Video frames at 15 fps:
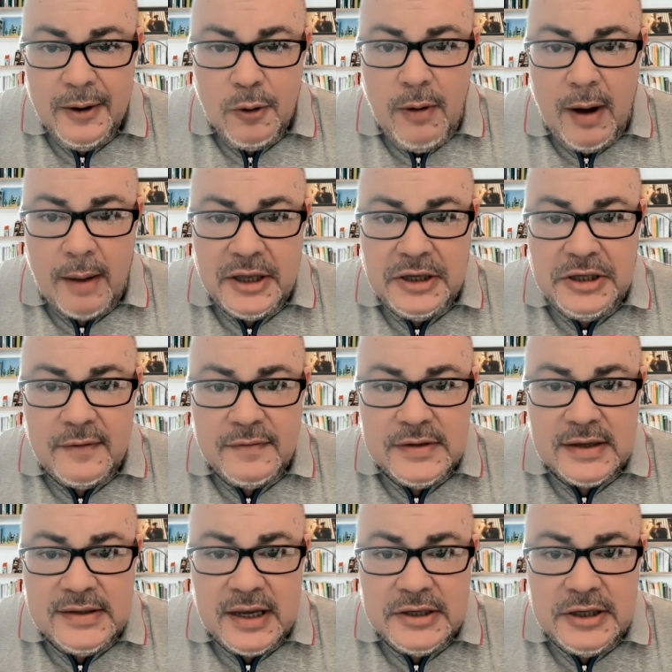Kłamiecie w
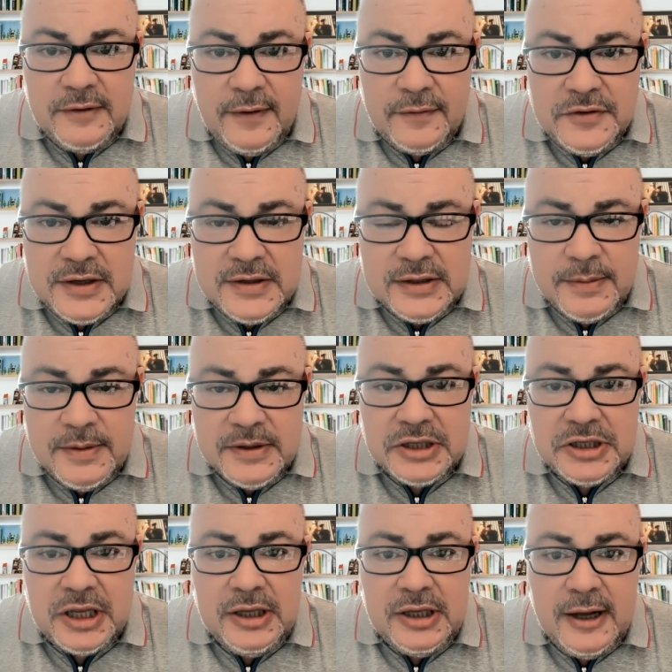zasadzie we wszystkim.
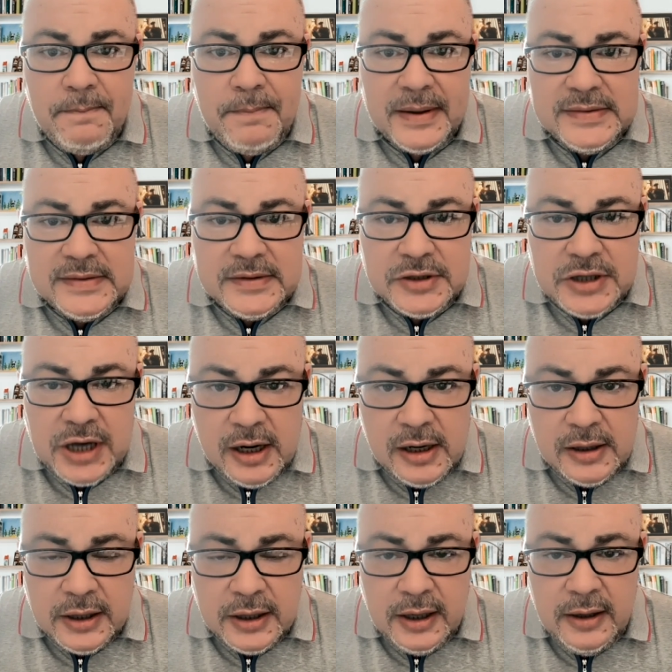Jesteś na tyle
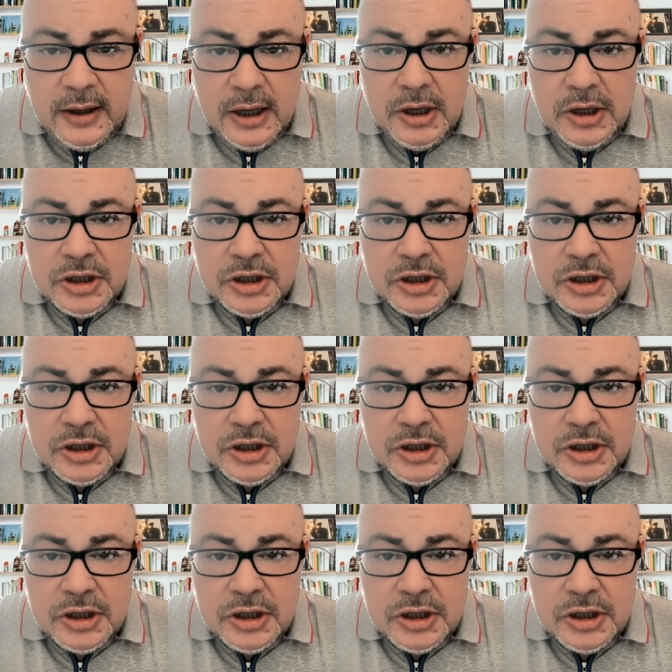bezczelni,